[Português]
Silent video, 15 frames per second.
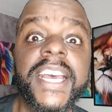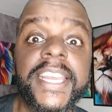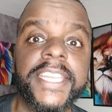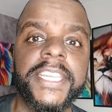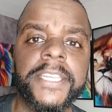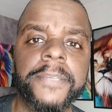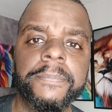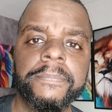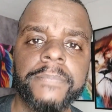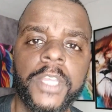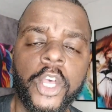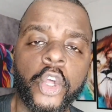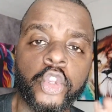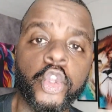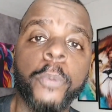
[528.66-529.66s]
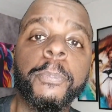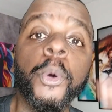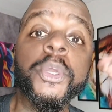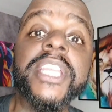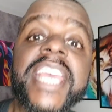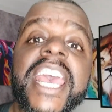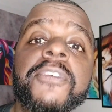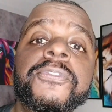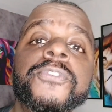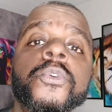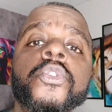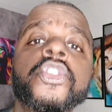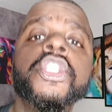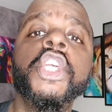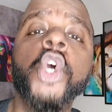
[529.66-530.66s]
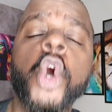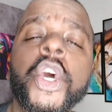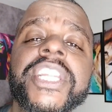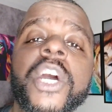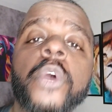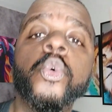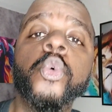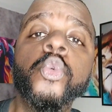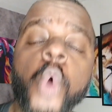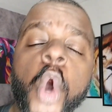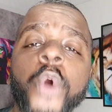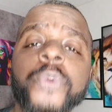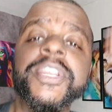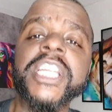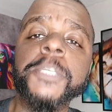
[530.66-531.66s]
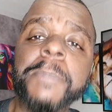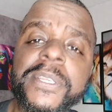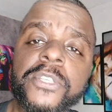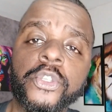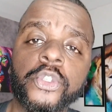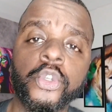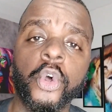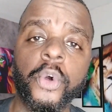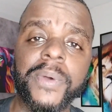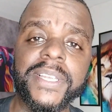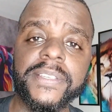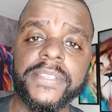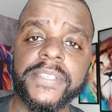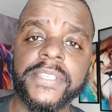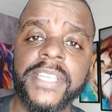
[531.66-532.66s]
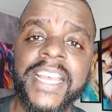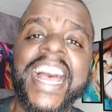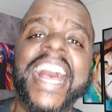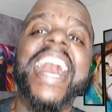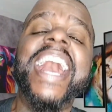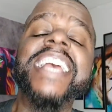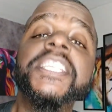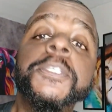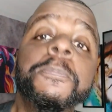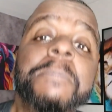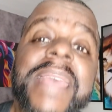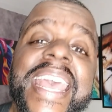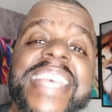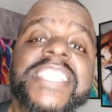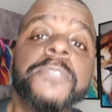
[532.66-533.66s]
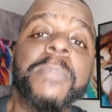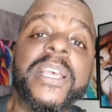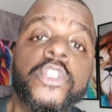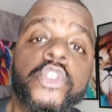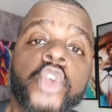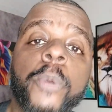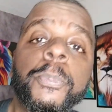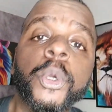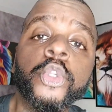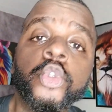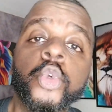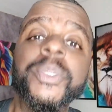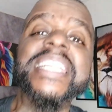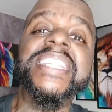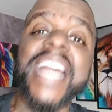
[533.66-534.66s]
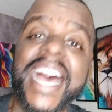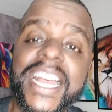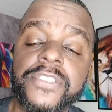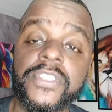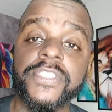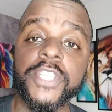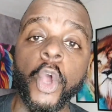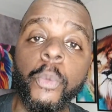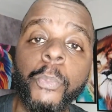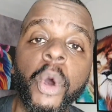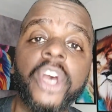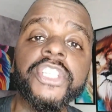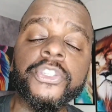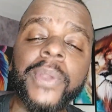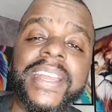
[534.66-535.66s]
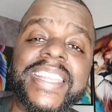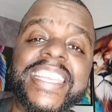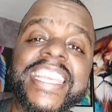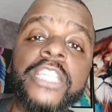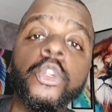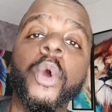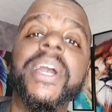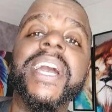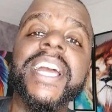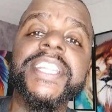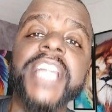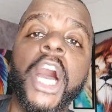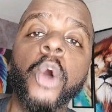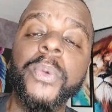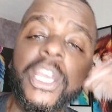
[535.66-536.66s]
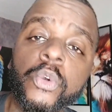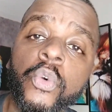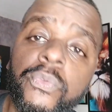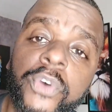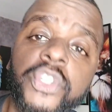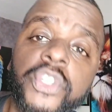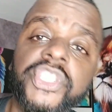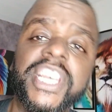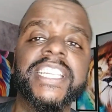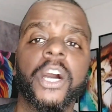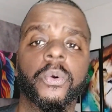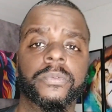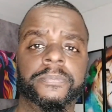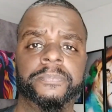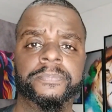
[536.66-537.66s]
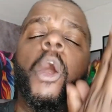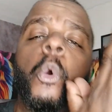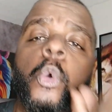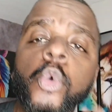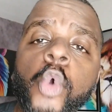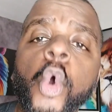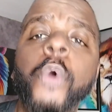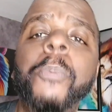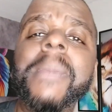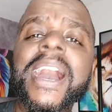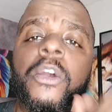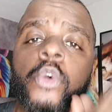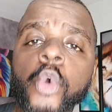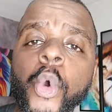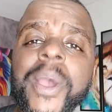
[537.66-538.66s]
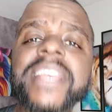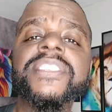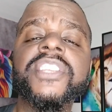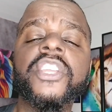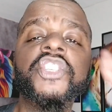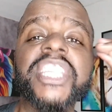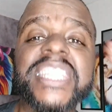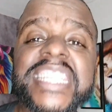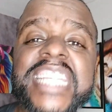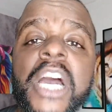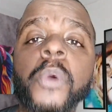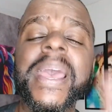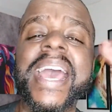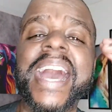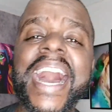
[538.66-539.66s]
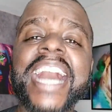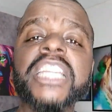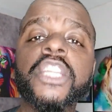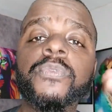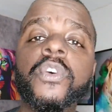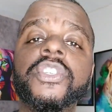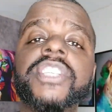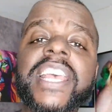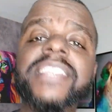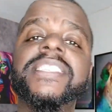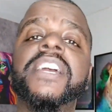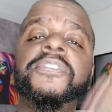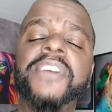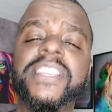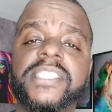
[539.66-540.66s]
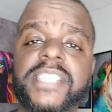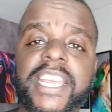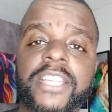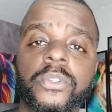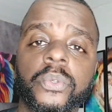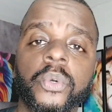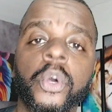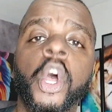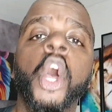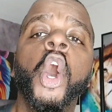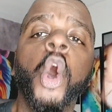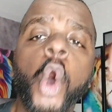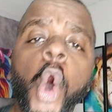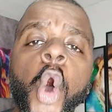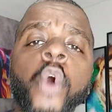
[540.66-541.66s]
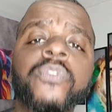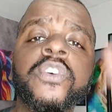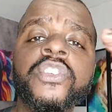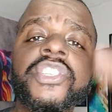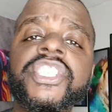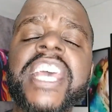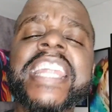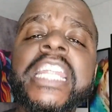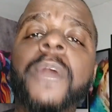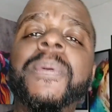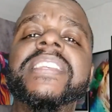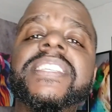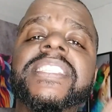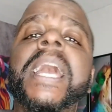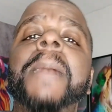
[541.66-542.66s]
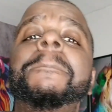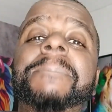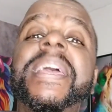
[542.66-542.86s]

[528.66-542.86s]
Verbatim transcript: E aí, do porquê funciona com outras pessoas as mesmas oportunidades que eu mostro aqui no canal e com você não. Alguma coisa de tão errado você está fazendo. Ou você não está